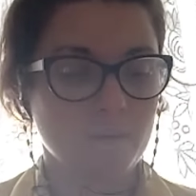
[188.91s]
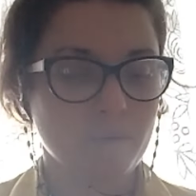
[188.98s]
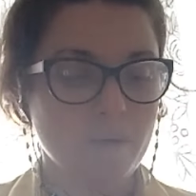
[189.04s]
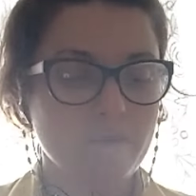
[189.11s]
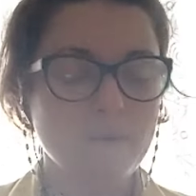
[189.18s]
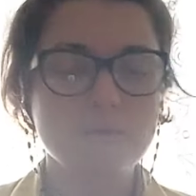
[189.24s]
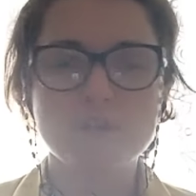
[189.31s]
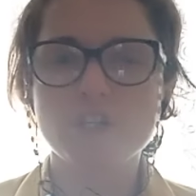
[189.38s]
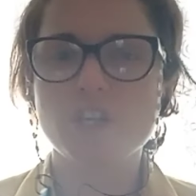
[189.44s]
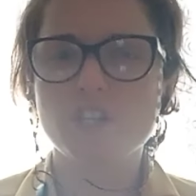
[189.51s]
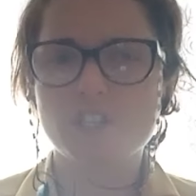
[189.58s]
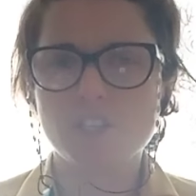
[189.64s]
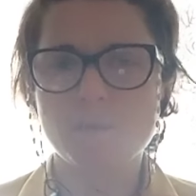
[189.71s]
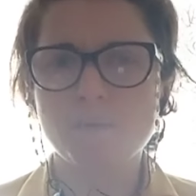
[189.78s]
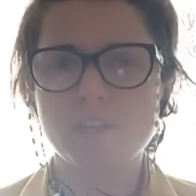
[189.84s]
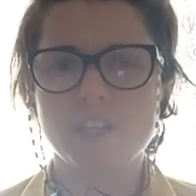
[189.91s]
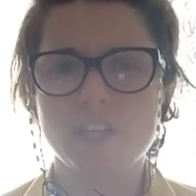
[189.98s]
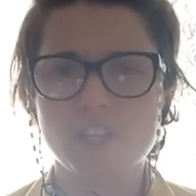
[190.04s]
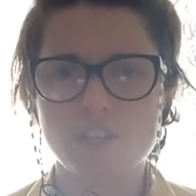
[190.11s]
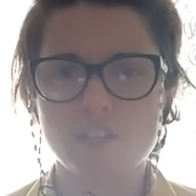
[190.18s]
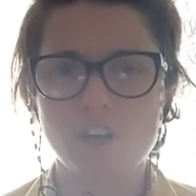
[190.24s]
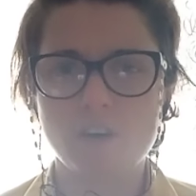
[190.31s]
Powiem Wam szczerze, czasami
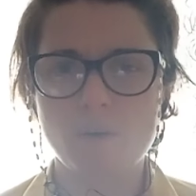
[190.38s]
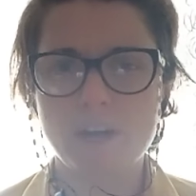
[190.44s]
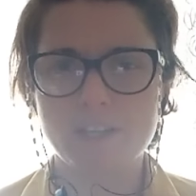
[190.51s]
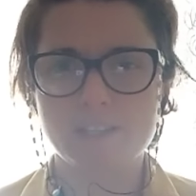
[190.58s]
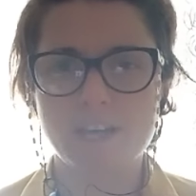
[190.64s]
taki dołek,